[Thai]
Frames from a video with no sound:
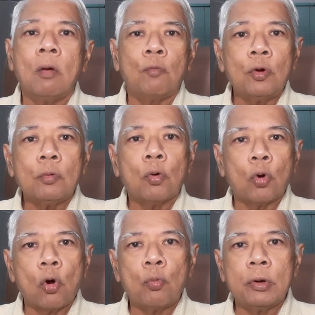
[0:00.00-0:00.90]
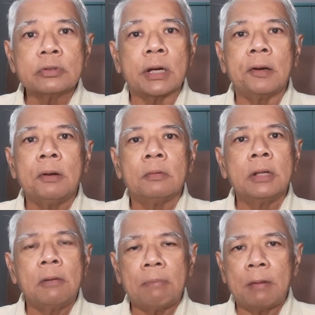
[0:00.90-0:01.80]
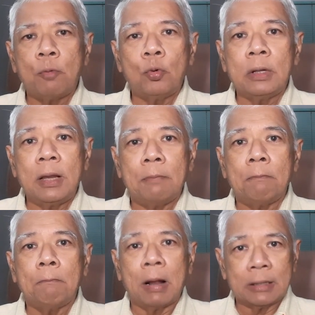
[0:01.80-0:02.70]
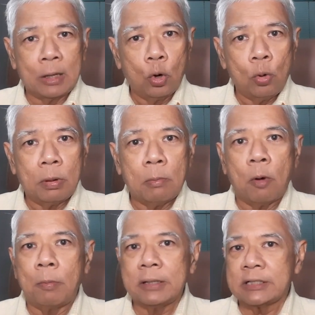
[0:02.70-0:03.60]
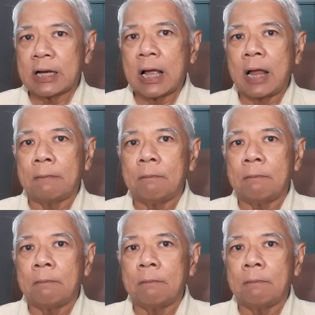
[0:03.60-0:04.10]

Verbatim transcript: วูดโรว์วิลสันซึ่งเป็นผู้ที่ปฏิรูประบบราชการ